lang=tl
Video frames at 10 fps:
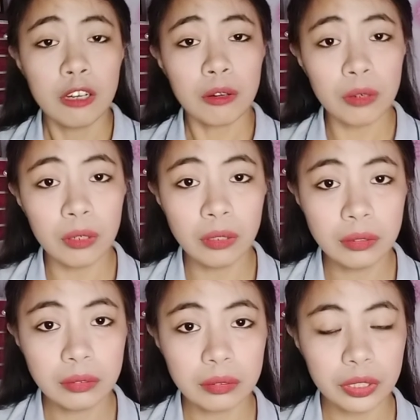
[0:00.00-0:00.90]
kung
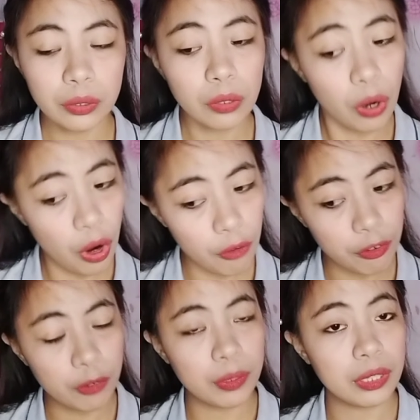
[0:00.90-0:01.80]
you go
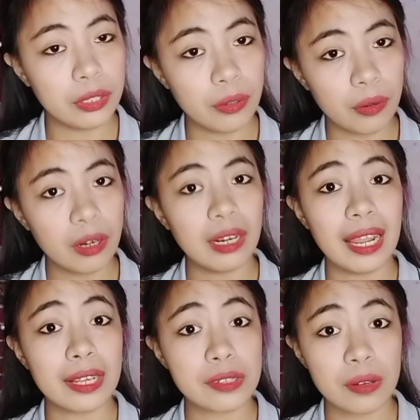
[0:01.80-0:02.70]
over with your
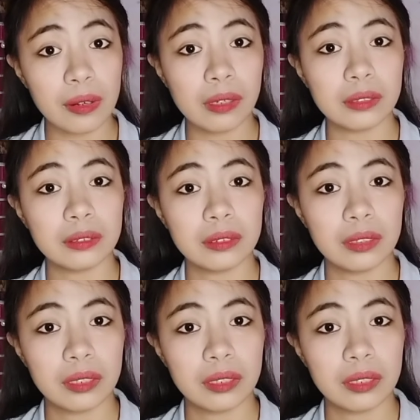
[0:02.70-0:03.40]
lesson.